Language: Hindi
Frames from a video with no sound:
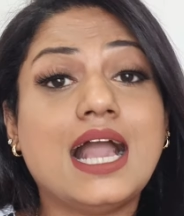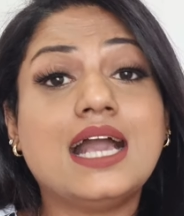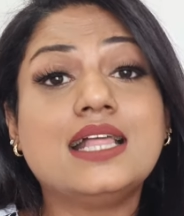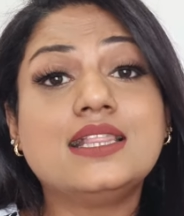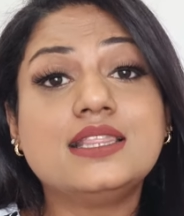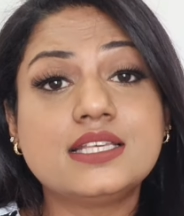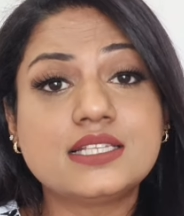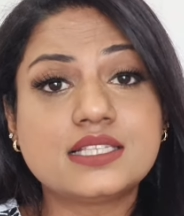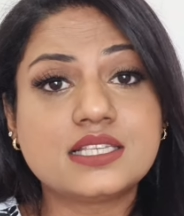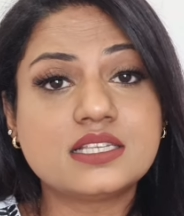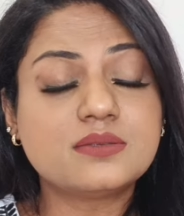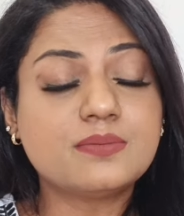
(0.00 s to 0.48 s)

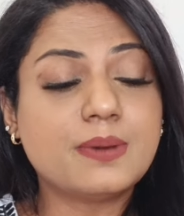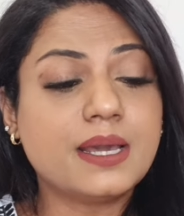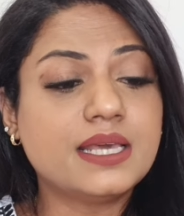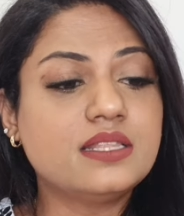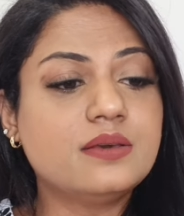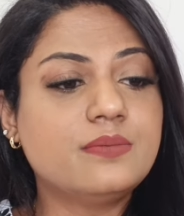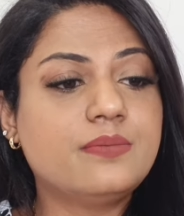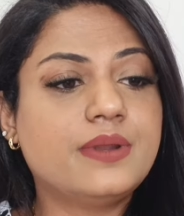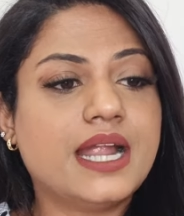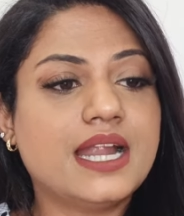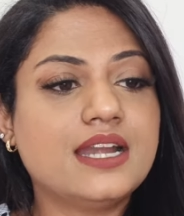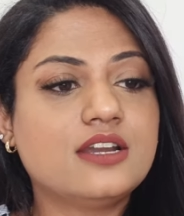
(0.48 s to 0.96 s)
एंड दिस इज बाय
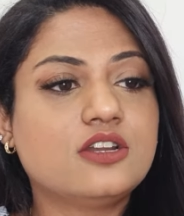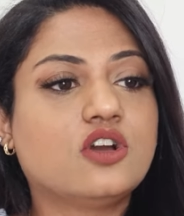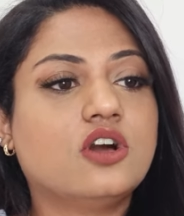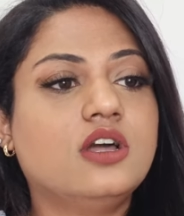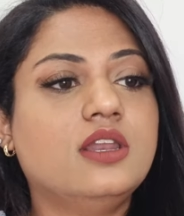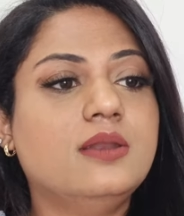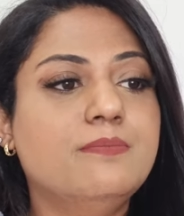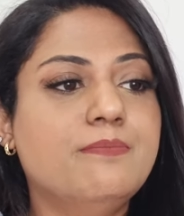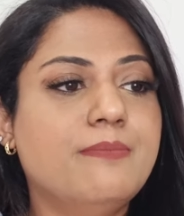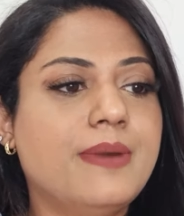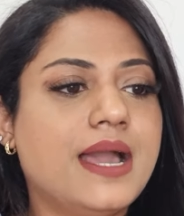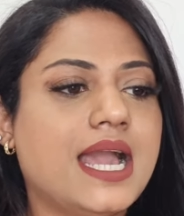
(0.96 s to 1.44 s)
द ब्रांड
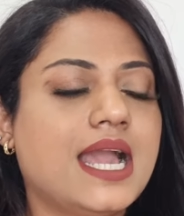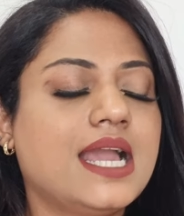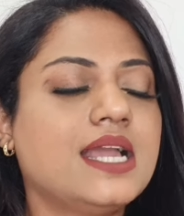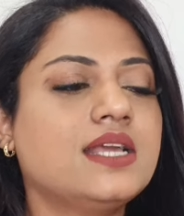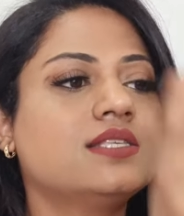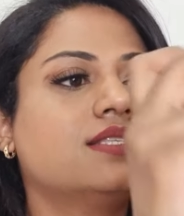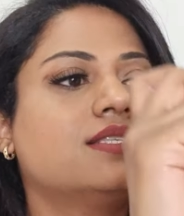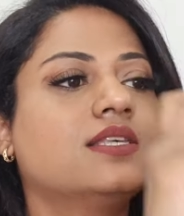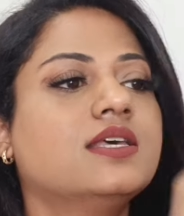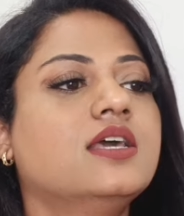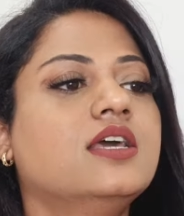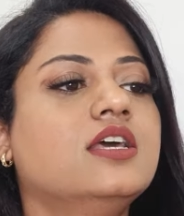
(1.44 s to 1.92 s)
कॉल
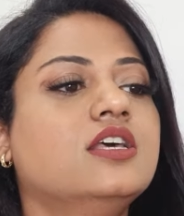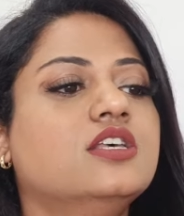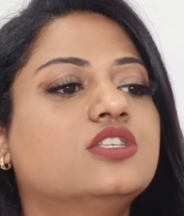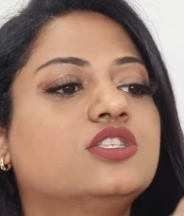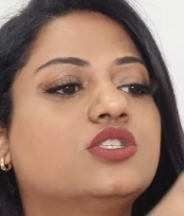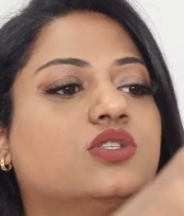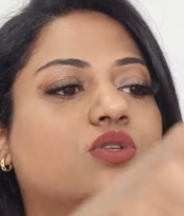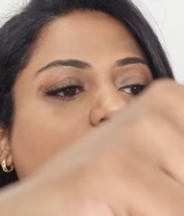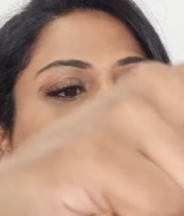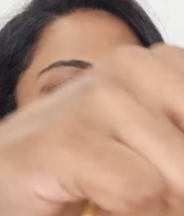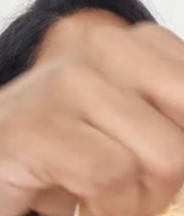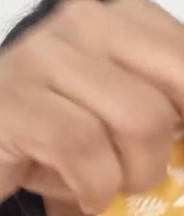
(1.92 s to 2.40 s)
मैक्स
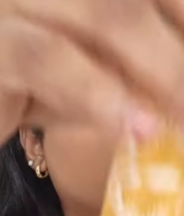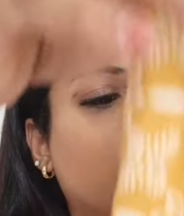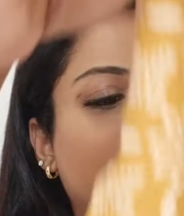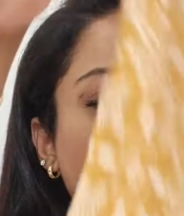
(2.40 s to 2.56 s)
सो